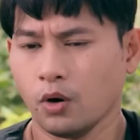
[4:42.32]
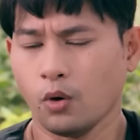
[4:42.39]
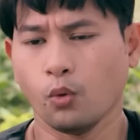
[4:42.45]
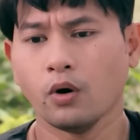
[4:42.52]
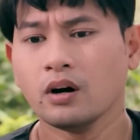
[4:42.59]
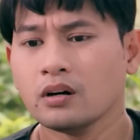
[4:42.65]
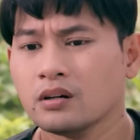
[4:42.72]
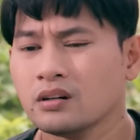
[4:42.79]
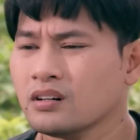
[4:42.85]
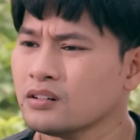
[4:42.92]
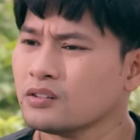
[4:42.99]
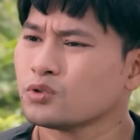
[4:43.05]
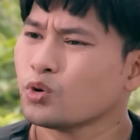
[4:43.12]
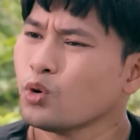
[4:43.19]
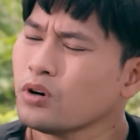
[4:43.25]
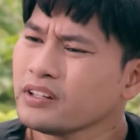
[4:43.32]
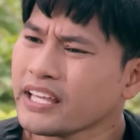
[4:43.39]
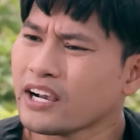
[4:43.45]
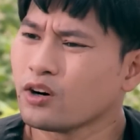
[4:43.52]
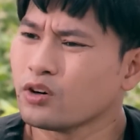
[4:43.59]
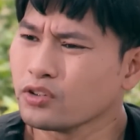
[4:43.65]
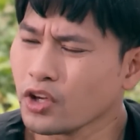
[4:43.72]
ủa thuốc ở
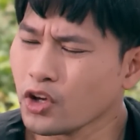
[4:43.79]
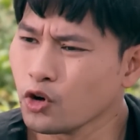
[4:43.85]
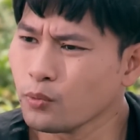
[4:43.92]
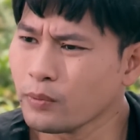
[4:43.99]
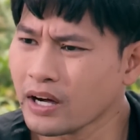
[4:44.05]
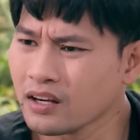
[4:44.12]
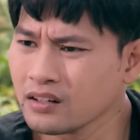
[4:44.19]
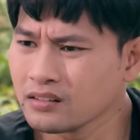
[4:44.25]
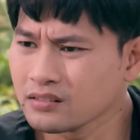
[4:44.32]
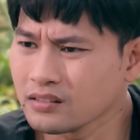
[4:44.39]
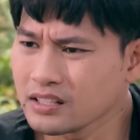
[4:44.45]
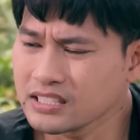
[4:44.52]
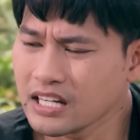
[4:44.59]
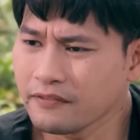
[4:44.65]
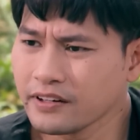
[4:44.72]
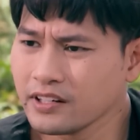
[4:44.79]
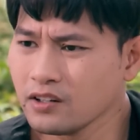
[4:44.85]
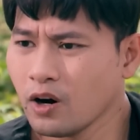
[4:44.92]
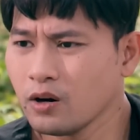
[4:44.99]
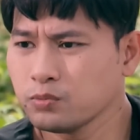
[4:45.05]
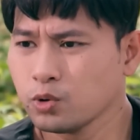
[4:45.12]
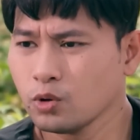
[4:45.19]
nhà còn nhiều mà tại sao phải đi
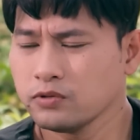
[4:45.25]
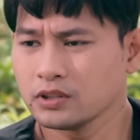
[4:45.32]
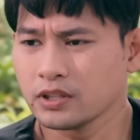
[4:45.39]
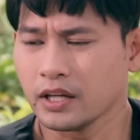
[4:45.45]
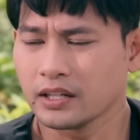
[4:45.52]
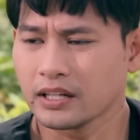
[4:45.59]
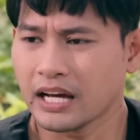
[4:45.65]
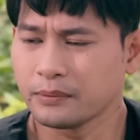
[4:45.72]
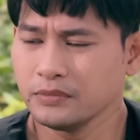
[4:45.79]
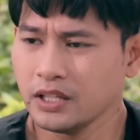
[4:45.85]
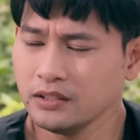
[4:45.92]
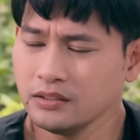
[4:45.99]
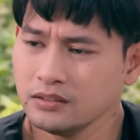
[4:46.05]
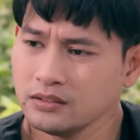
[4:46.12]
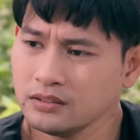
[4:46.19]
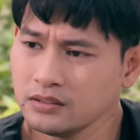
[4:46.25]
hốt thuốc phước thiện làm gì